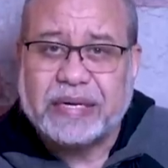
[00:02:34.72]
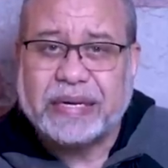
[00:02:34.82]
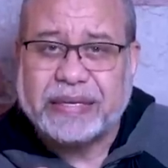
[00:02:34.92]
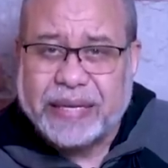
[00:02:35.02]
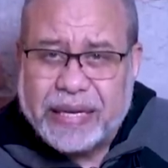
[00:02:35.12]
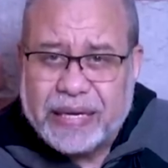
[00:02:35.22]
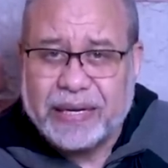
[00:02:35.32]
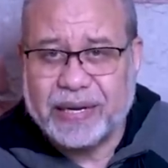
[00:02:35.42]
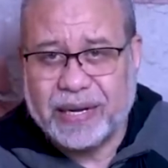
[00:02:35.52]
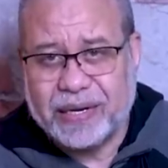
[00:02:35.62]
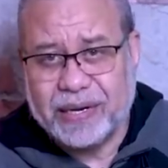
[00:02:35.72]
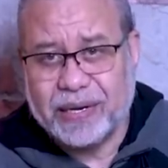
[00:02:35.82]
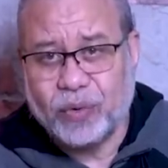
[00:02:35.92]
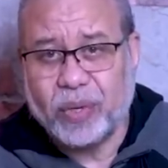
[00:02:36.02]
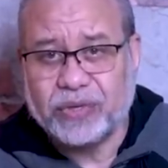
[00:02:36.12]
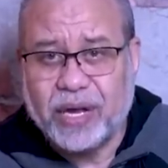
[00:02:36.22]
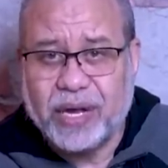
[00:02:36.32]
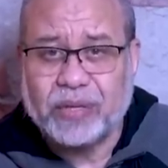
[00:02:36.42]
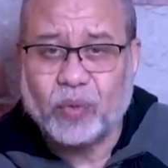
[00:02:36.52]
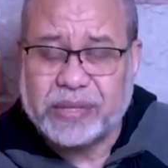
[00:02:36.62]
تدليلا على
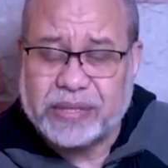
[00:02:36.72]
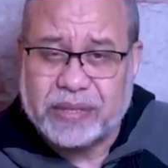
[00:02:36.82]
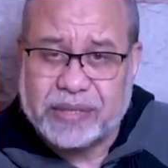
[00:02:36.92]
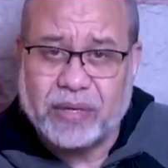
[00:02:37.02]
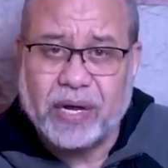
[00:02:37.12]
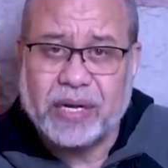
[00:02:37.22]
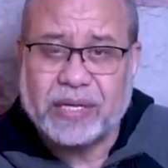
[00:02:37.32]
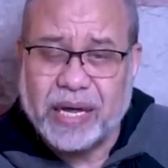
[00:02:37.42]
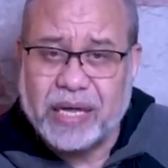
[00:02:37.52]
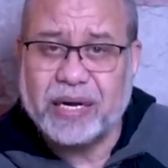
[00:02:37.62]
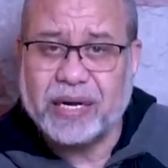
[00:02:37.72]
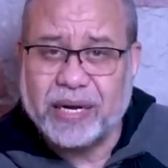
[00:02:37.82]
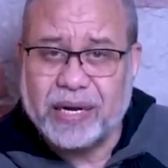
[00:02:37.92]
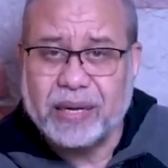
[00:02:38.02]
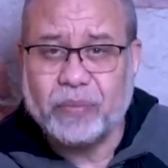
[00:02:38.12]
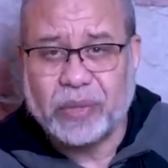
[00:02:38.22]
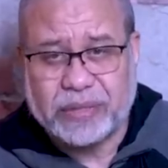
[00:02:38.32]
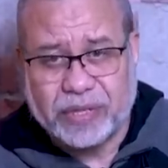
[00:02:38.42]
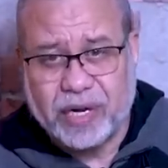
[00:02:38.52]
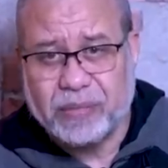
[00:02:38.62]
وضاعة وصناعة هذا الإعلام
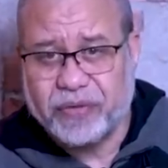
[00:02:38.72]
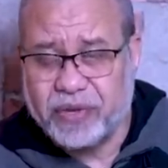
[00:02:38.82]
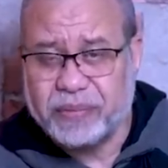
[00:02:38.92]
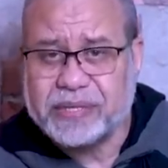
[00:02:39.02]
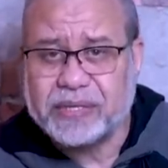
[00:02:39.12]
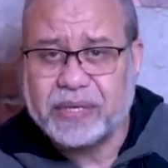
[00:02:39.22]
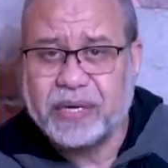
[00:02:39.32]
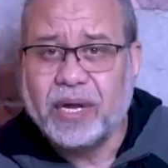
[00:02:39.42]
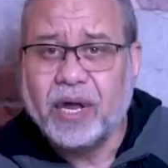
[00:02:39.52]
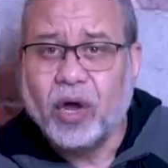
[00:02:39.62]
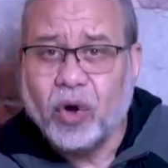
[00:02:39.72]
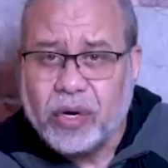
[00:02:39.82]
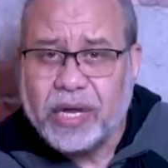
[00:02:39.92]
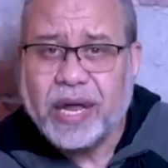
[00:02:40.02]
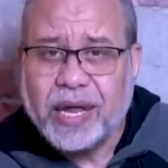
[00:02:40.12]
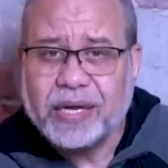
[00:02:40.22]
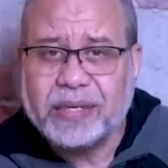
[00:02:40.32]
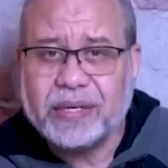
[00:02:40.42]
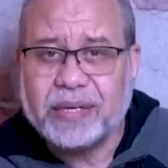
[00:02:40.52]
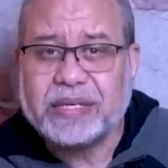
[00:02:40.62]
والدراما في مصر هنا
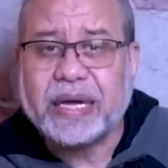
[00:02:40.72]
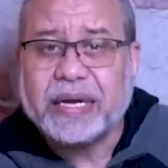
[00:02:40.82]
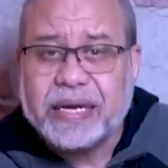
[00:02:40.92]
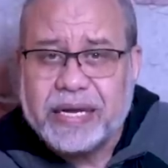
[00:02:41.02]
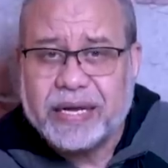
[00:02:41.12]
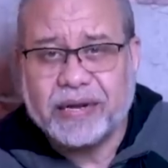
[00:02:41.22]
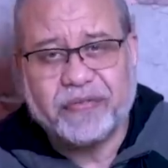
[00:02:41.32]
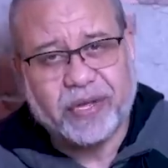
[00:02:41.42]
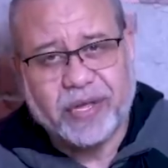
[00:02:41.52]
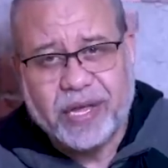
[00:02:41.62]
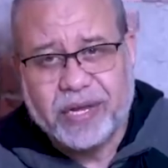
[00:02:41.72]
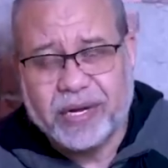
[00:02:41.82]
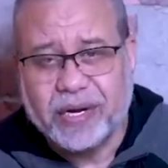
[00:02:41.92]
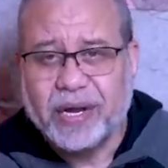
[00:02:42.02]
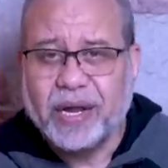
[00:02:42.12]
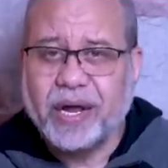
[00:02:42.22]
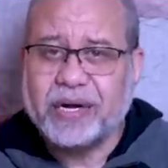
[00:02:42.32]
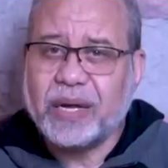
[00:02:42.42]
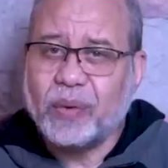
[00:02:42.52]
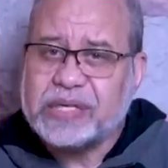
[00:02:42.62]
أجد تخريجا فقهيا
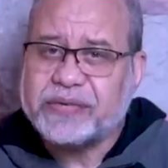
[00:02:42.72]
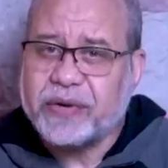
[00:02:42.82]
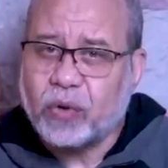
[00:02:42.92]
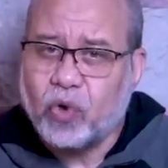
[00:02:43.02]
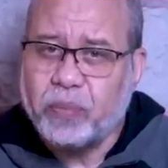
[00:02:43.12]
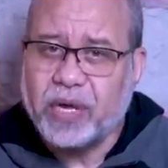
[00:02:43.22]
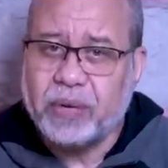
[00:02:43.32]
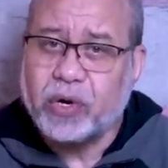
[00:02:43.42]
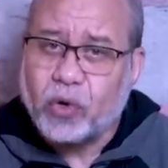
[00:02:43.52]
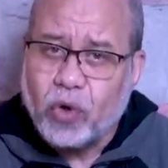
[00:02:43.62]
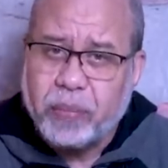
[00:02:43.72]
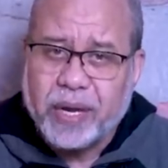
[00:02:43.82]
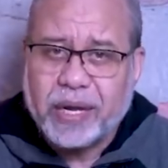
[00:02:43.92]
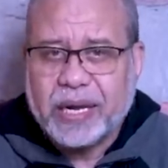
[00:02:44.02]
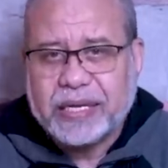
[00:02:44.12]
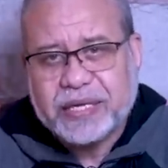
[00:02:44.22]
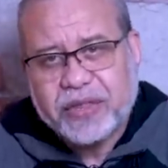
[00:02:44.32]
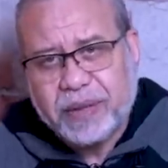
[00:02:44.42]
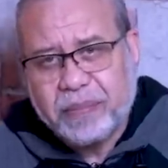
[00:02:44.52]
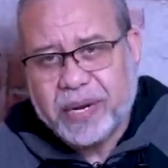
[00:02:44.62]
أن وصف القبح بالقبح ليس
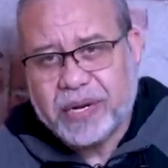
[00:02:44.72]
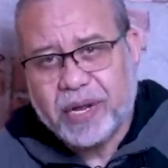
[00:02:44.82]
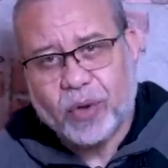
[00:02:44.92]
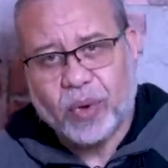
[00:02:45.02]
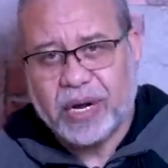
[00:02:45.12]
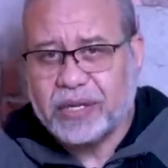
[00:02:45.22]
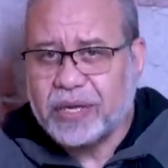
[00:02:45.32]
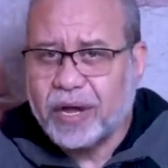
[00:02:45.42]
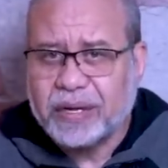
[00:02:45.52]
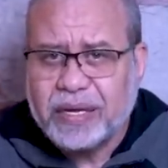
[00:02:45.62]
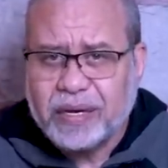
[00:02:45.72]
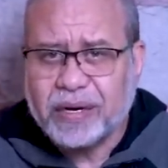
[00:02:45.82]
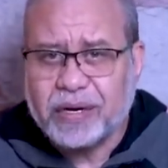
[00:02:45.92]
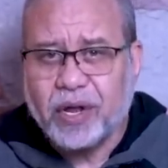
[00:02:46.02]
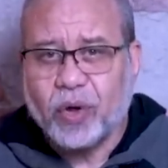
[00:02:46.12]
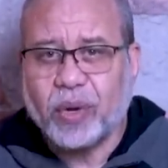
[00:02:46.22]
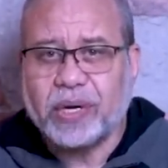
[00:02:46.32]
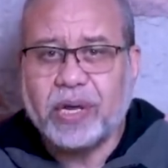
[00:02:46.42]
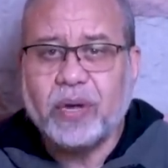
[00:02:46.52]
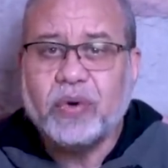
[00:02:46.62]
ذما ولا تحقيرا
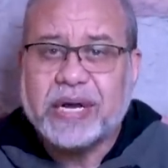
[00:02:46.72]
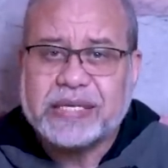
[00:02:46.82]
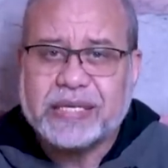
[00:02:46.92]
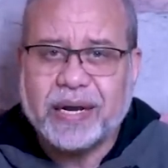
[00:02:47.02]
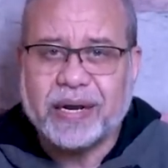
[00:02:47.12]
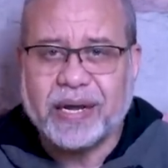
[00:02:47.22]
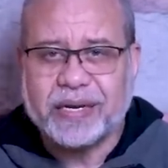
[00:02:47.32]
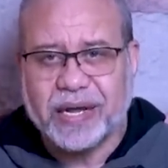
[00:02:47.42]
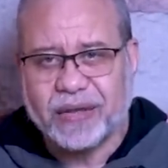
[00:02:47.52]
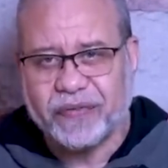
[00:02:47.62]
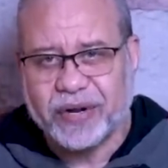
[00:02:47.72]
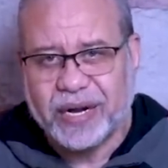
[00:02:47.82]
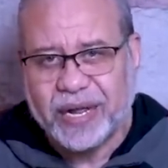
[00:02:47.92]
والله نسأل أن يغفر